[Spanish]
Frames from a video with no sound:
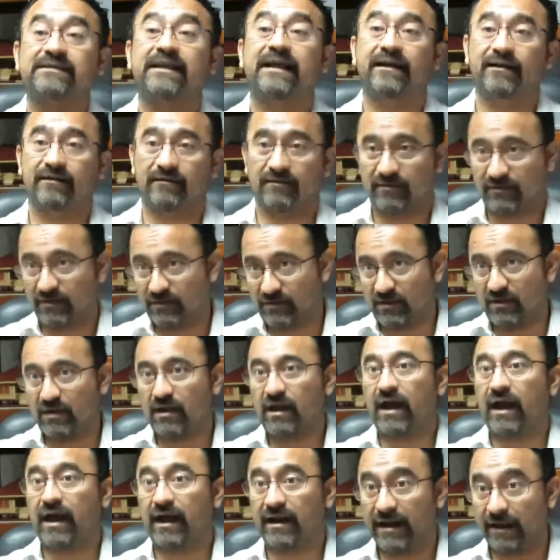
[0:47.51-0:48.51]
estar
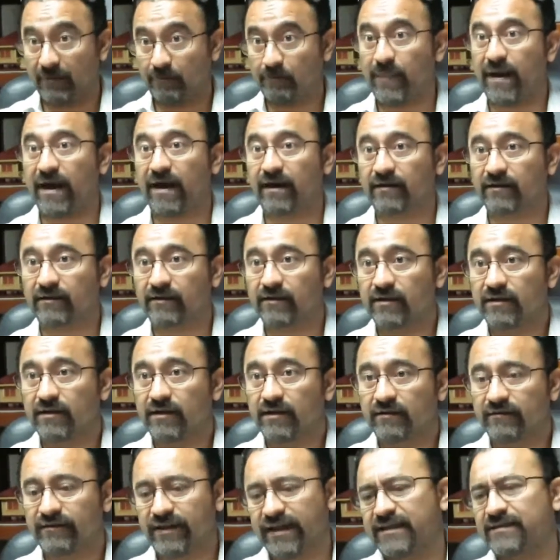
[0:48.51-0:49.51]
a la par
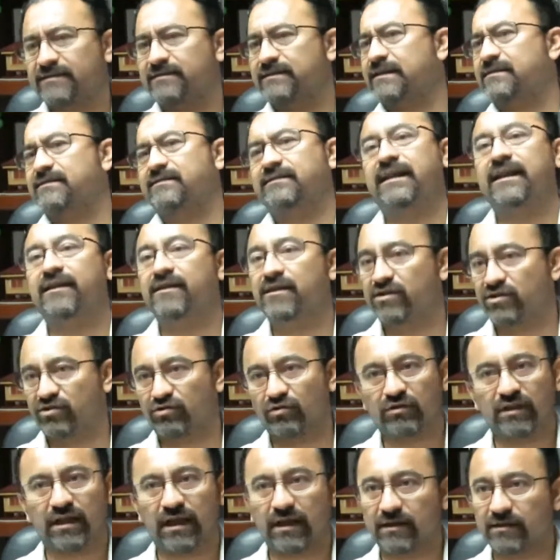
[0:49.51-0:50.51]
de estas
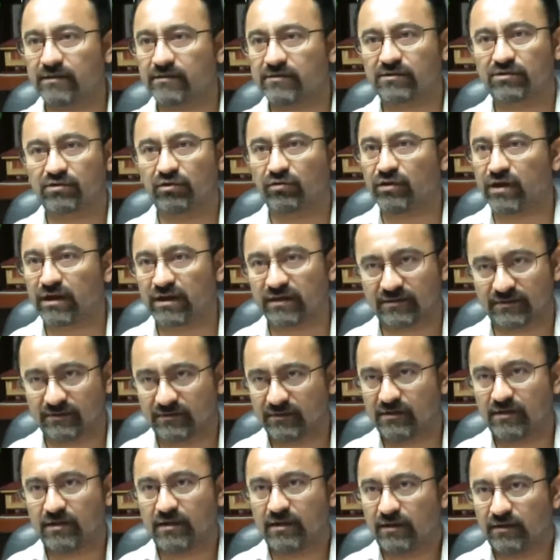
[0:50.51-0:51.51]
tradicionales
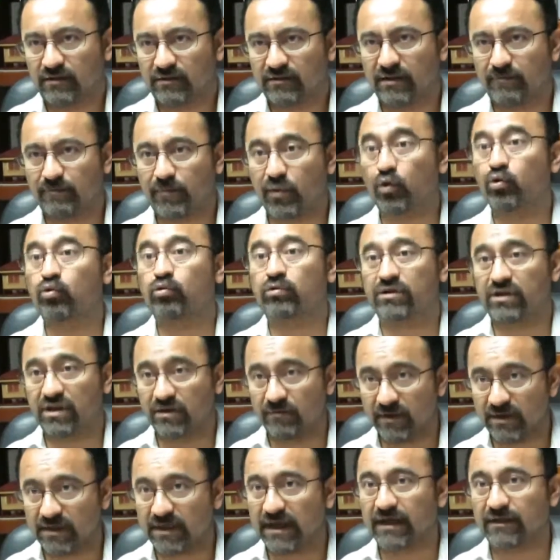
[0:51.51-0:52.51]
zonas de
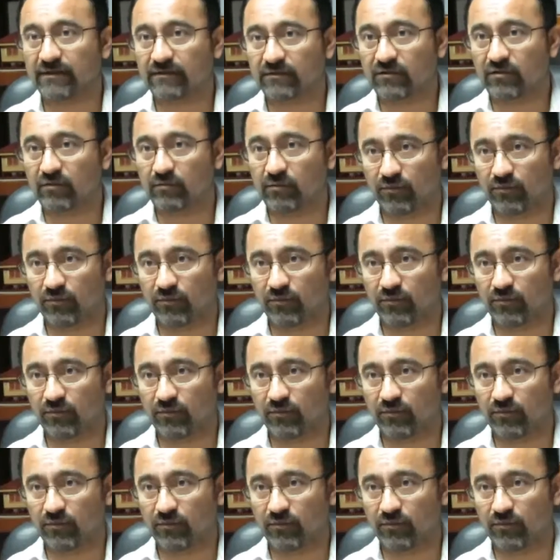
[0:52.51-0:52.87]
productividad,